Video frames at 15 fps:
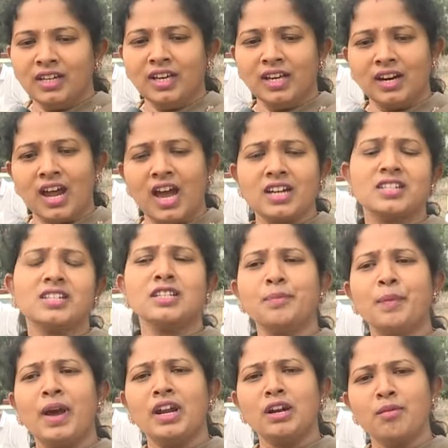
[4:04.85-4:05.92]
ఈ రాక్షస
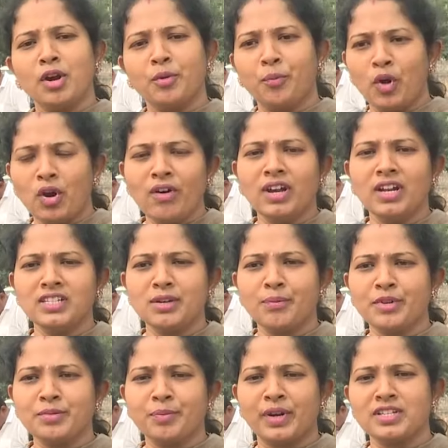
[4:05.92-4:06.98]
పాలన మాకు పోవాలని
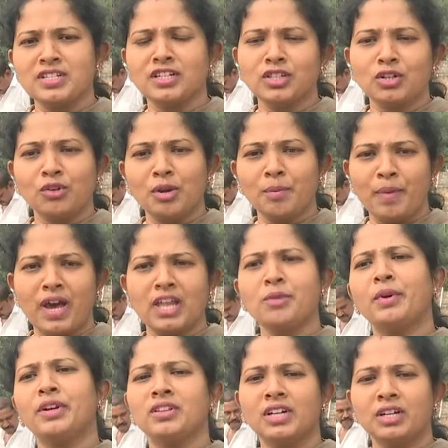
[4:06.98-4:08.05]
చెప్పేసి ప్రజలందరూ కూడా
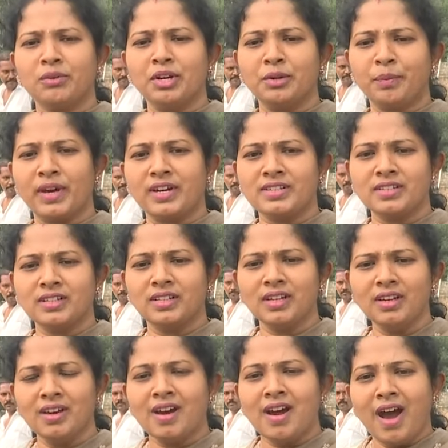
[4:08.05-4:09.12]
బాధపడుతున్నటువంటి పరిస్థితి
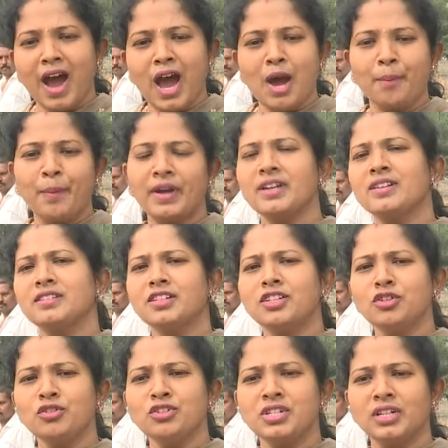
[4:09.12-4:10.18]
ఆ
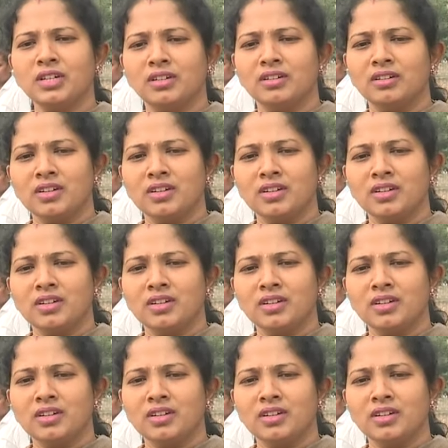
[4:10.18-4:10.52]
పరిస్థితి నుంచి